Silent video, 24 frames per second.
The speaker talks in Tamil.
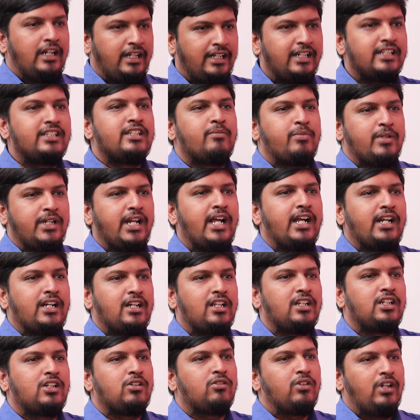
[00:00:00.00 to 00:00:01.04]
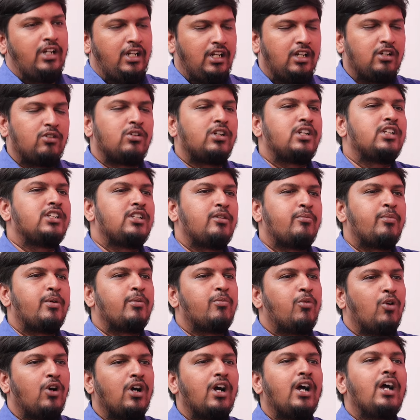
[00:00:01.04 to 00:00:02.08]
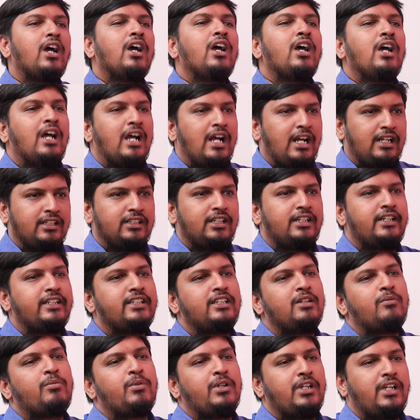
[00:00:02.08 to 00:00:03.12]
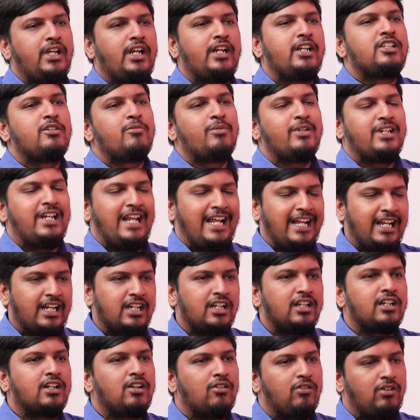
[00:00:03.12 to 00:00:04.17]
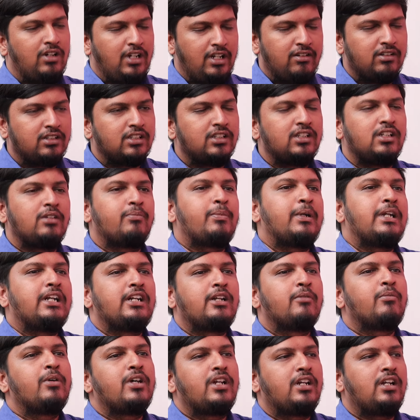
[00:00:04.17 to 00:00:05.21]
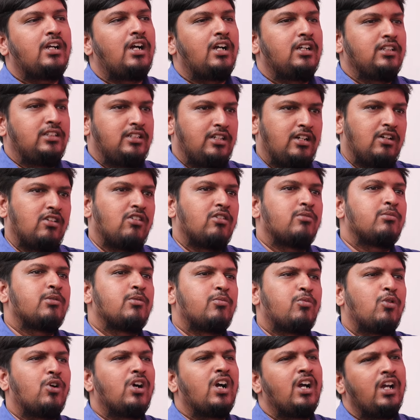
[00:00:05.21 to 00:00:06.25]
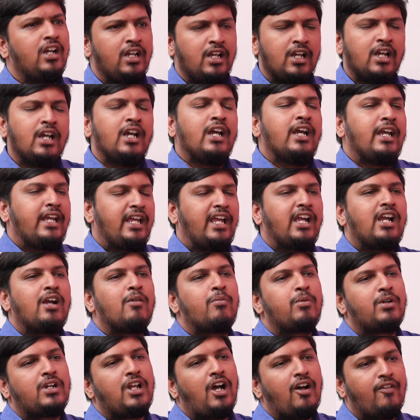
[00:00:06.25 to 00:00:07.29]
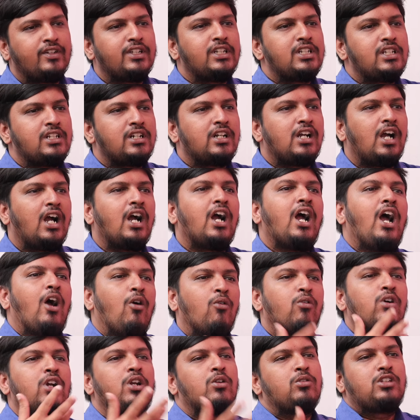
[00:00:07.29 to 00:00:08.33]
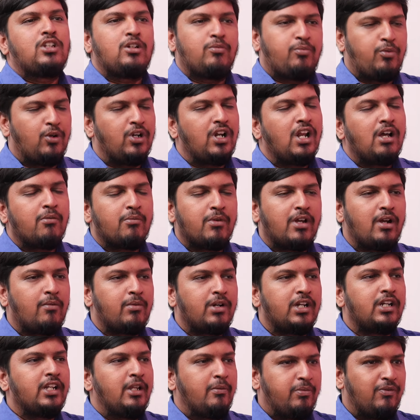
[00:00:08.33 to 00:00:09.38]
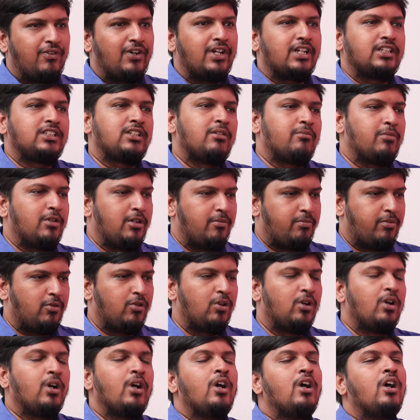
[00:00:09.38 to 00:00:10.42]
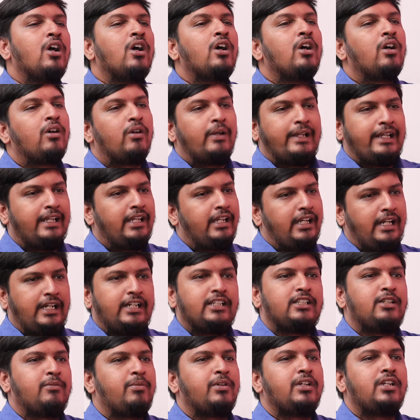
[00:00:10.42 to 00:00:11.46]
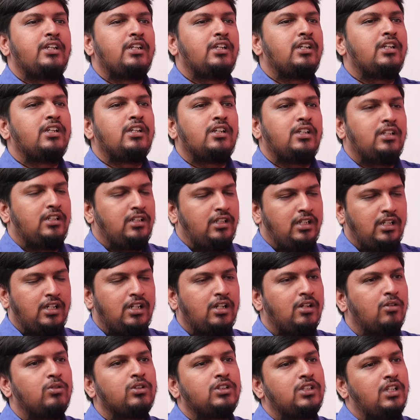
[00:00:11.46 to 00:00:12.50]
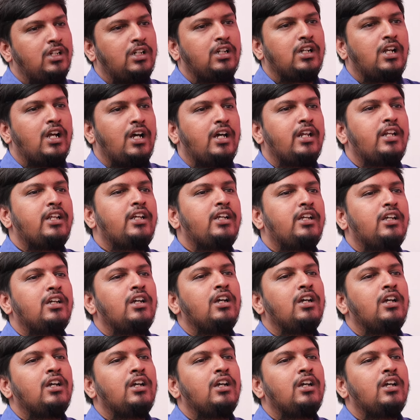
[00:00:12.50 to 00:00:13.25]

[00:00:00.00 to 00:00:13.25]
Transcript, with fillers: டிஜிபி ரேங்கில் இருக்கவங்க எல்லோரும் டிஜிபி போக அந்த டிஜிபி ஏடிஜிபி ரேங்கில் இருக்கவங்களே வந்து பன்னெண்டு பேர் இருக்காங்க சென்ட்ரல் கவர்மெண்ட் போக ஏகப்பட்ட ஆஃபீஸஸ் இருக்காங்க அவங்கள ஒருத்தர் போடலாமே அப்படின்னு இப்போ ஃபார் எக்ஸாம்பிள் இப்போது ஏடிஜிபி ஒருத்தர் இருக்கார்